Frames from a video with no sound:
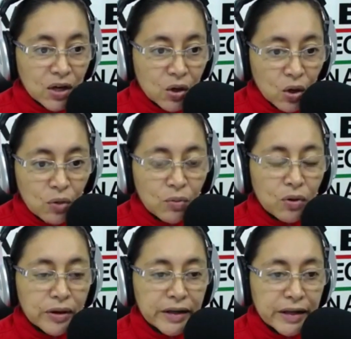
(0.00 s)

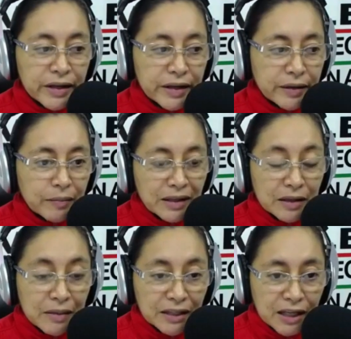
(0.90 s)
cómo eh,
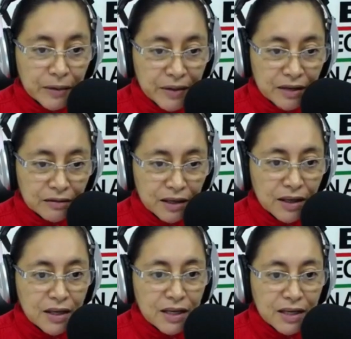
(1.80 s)
matemáticamente
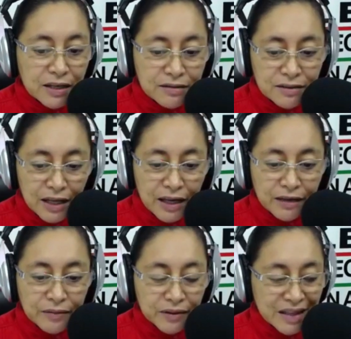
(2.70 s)

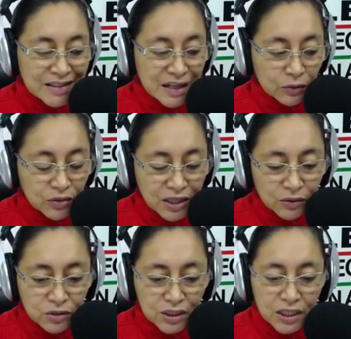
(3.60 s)
está
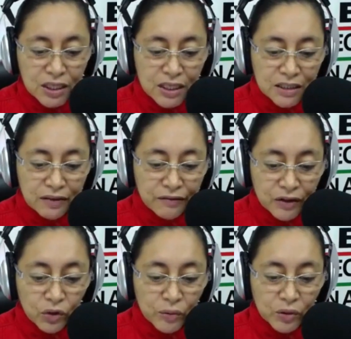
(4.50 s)
desarrollándose este
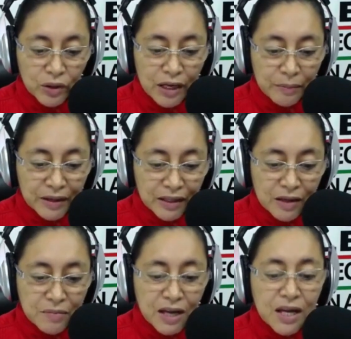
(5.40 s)
fenómeno de la
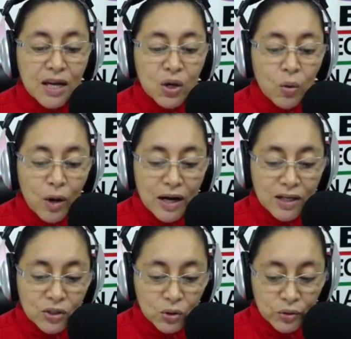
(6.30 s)
pandemia,
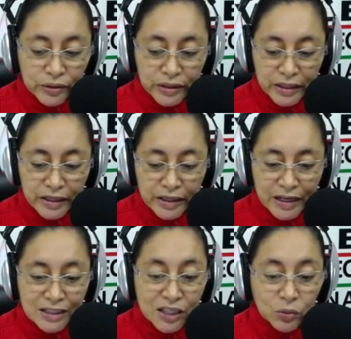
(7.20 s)
cuáles son eh,
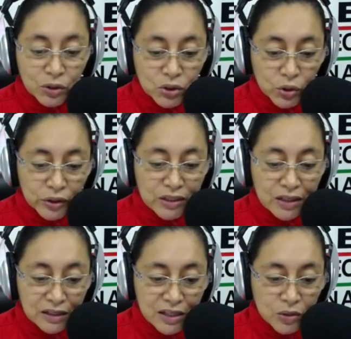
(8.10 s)
las situaciones
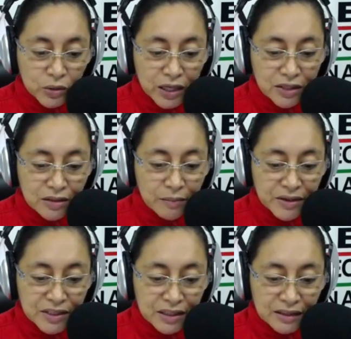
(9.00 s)
de riesgo que se están
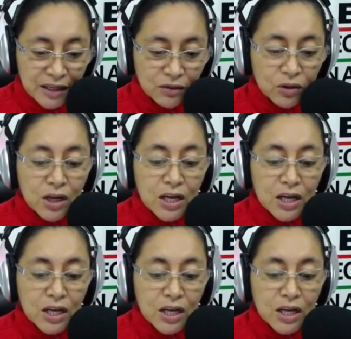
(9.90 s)
presentando